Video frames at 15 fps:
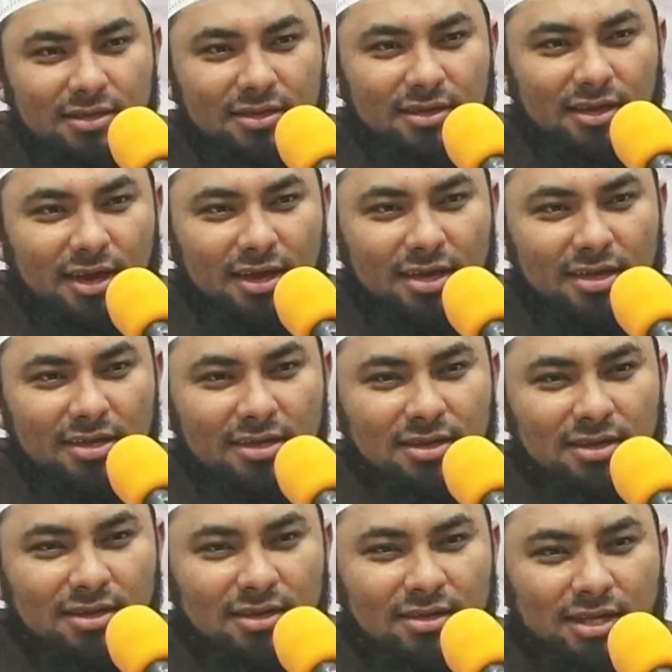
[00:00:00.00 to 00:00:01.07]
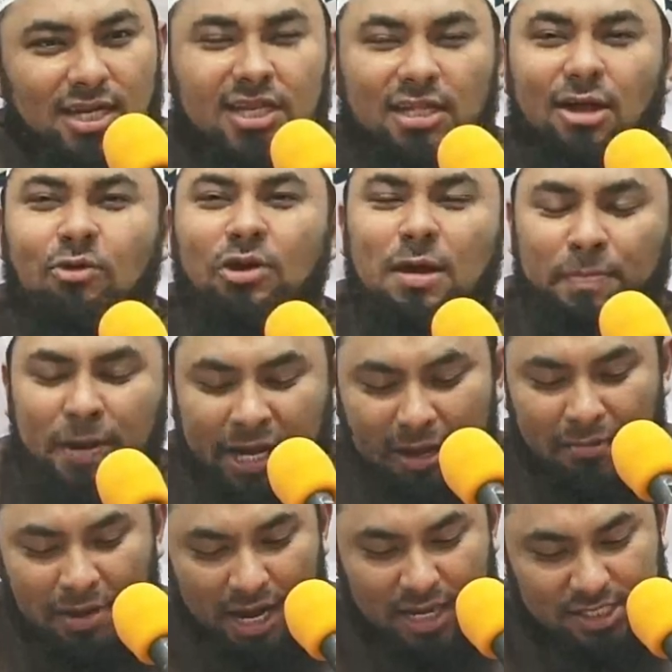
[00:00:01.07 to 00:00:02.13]
ya tidak tahu dia
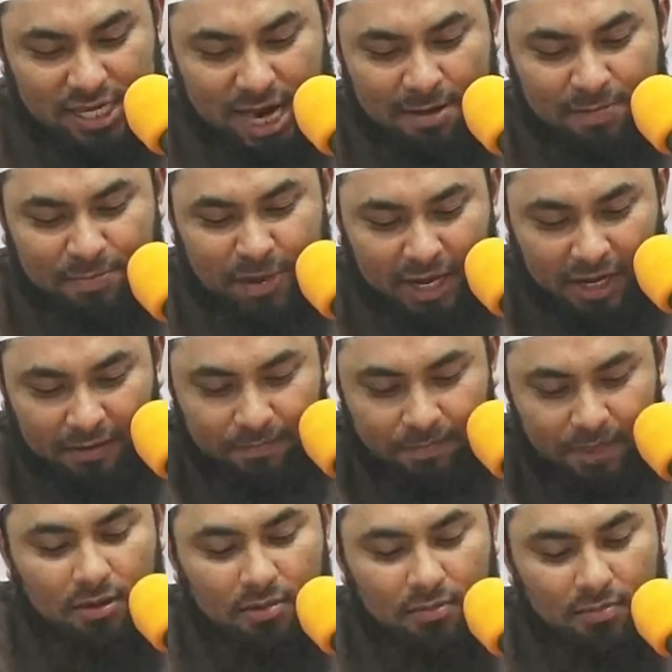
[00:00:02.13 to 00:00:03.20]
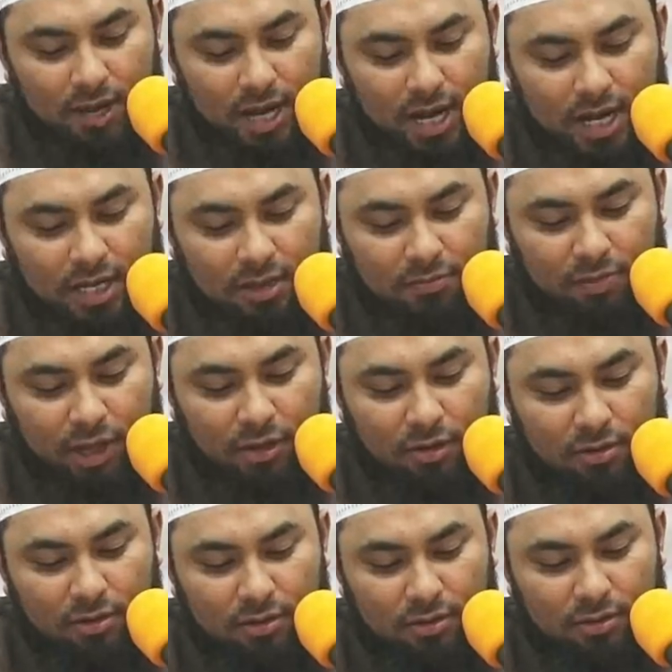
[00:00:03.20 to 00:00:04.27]
pakai bahasa apa ini maka kata
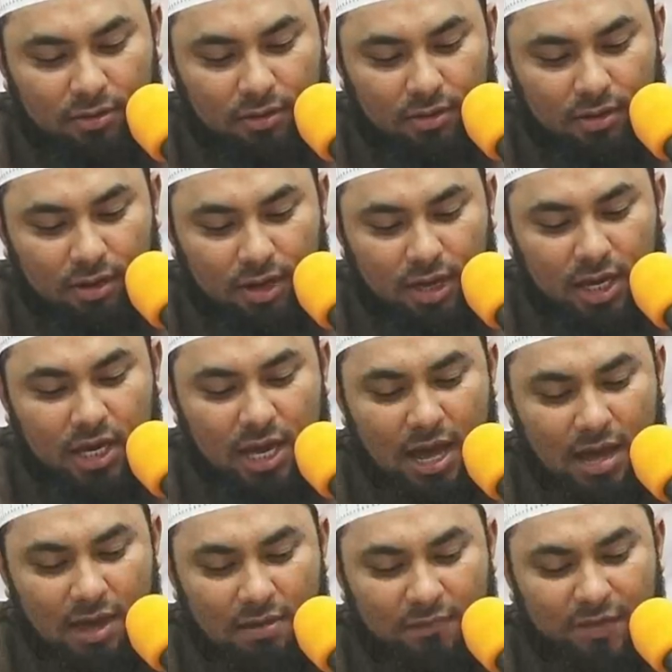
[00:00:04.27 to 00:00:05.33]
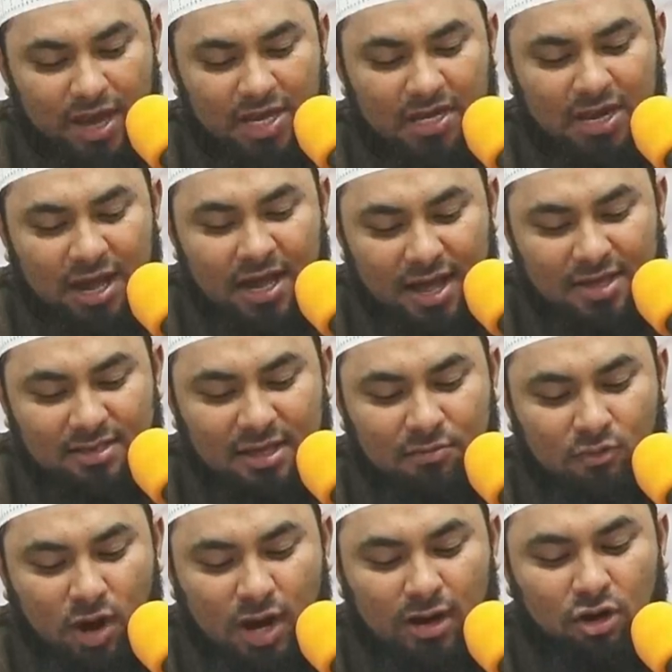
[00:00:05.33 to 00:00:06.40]
beliau hiya fa inna hadza
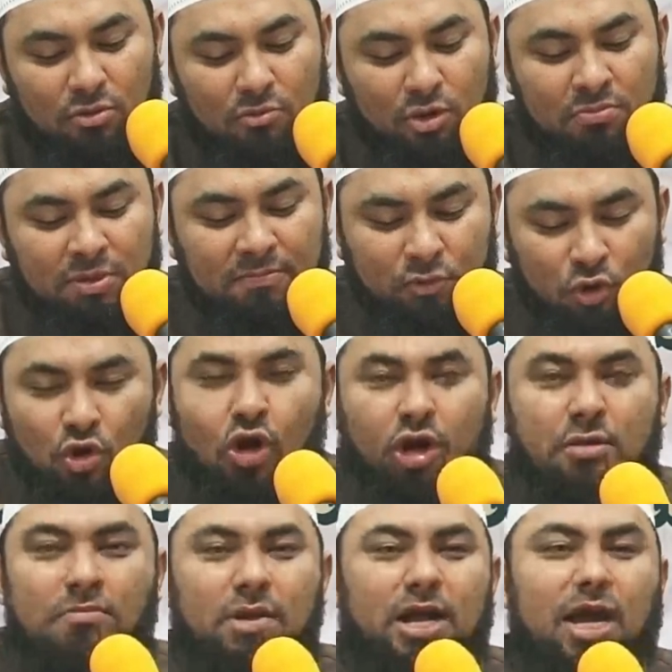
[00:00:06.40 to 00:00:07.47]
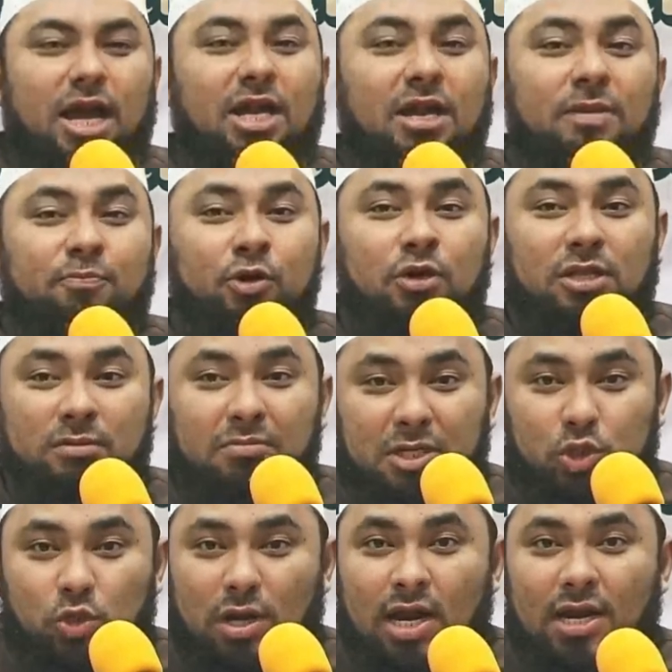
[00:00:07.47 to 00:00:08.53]
muharramun mamnu' maka ini pun
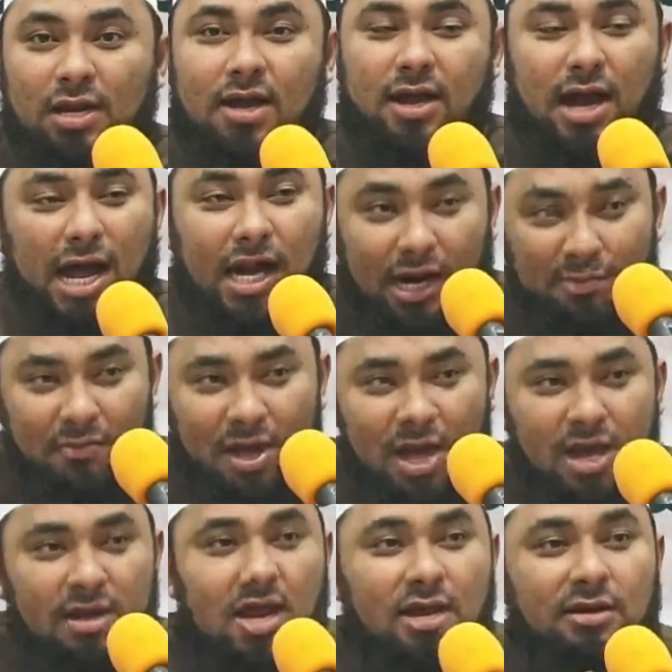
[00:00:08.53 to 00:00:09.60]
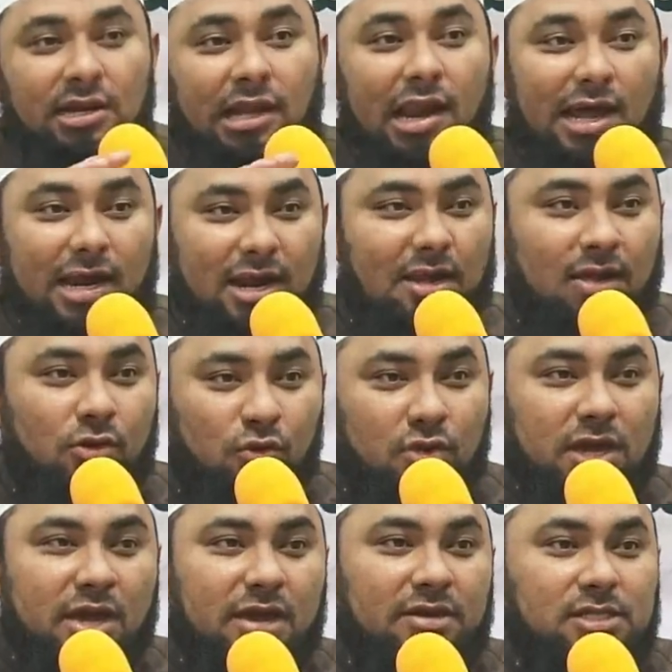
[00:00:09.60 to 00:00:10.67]
termasuk hal yang haram dan dilarang
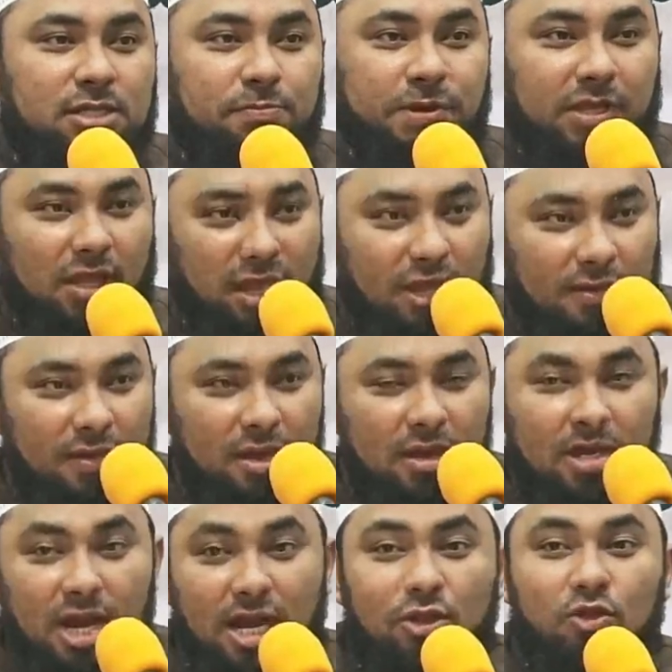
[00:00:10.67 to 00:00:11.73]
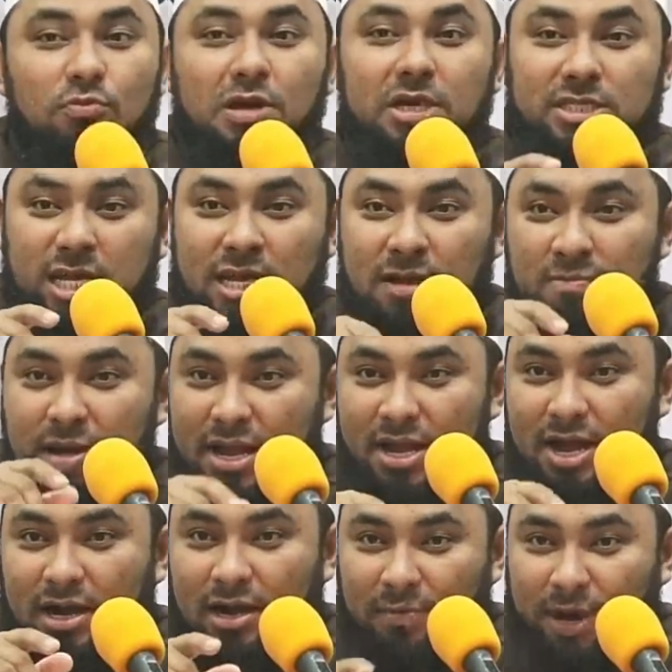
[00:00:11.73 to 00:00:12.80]
rukyah yang seperti ini dan itu biasanya
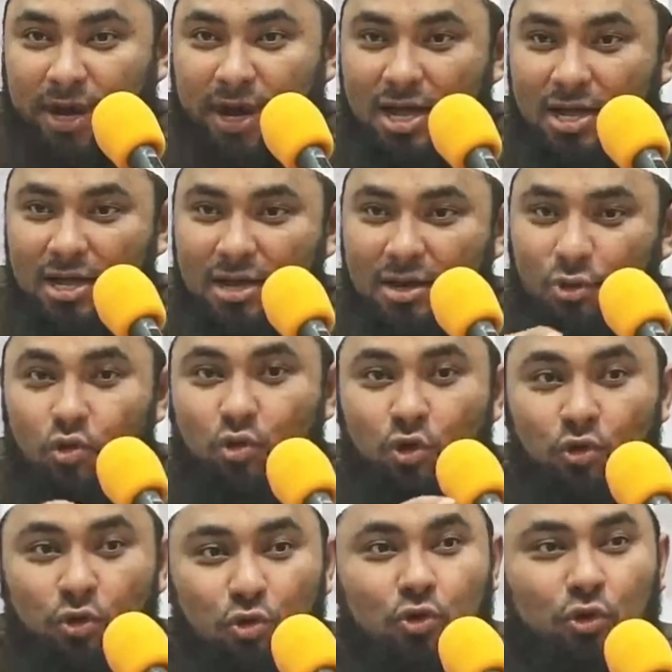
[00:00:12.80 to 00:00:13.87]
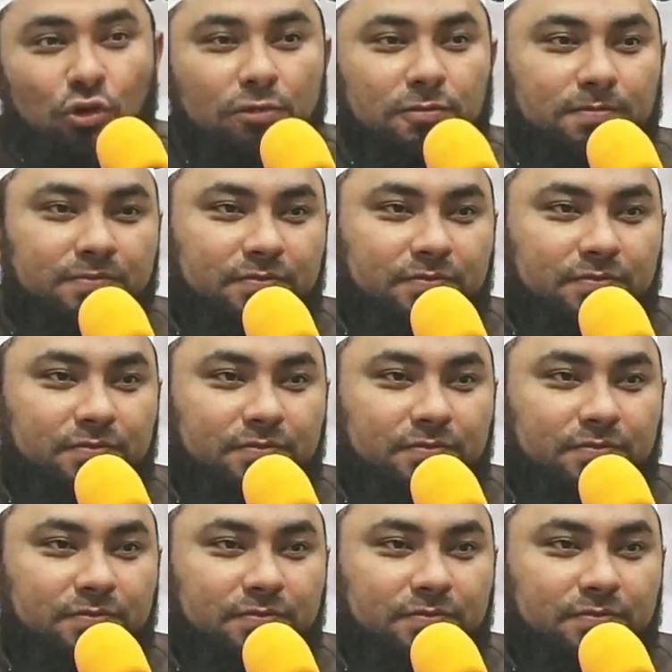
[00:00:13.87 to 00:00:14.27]
banyak kepada dukun-dukun